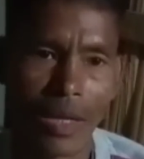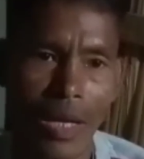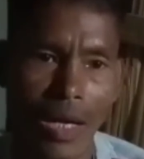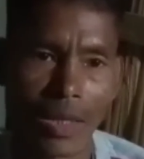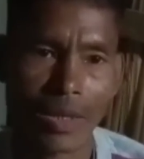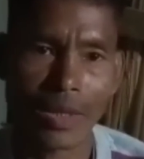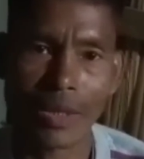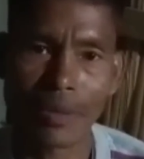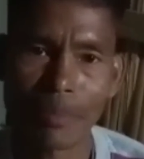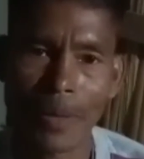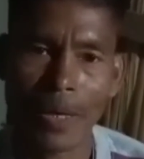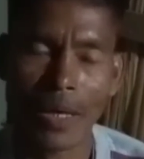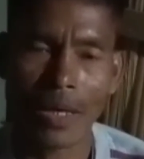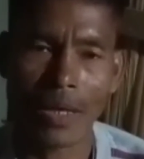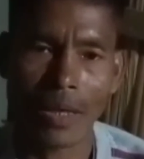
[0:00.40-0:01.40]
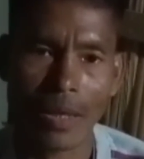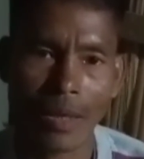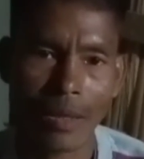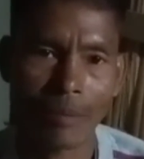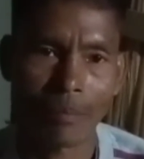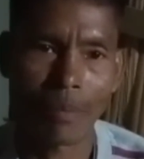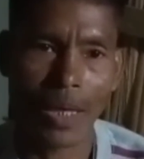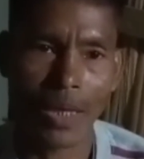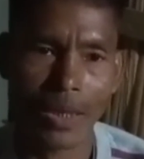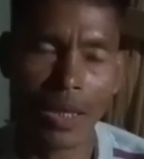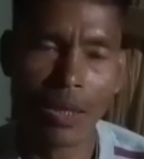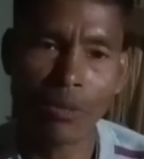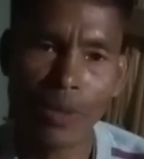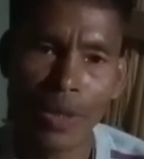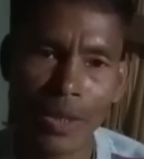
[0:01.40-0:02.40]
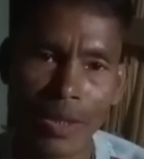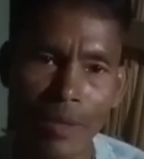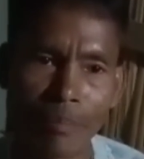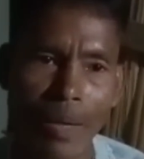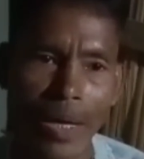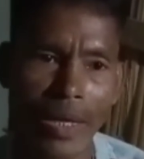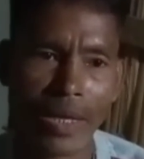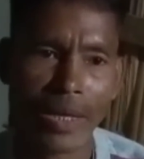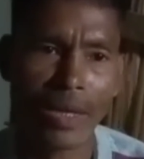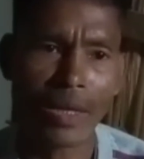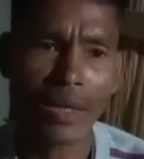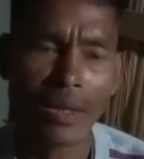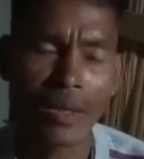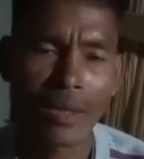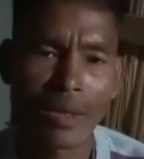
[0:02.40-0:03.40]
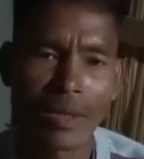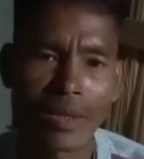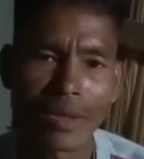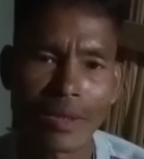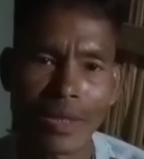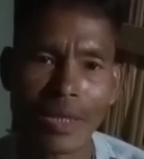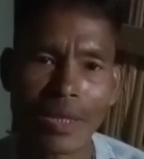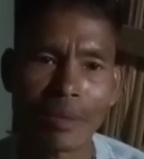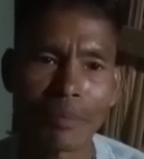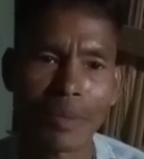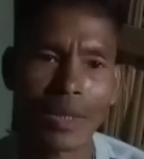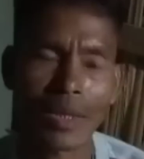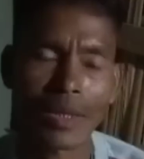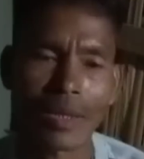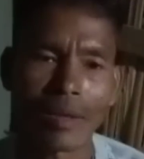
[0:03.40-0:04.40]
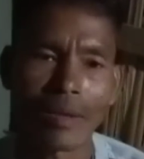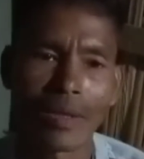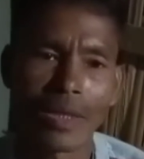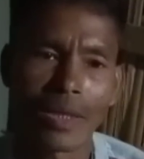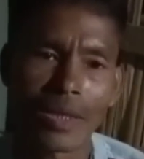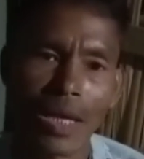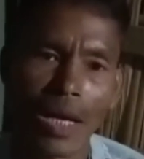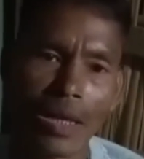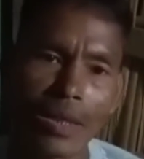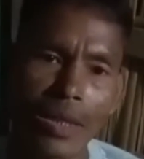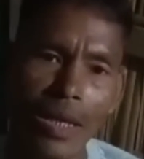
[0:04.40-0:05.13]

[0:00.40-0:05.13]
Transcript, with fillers: ang jikba bajalunin gema inga ndak emang dal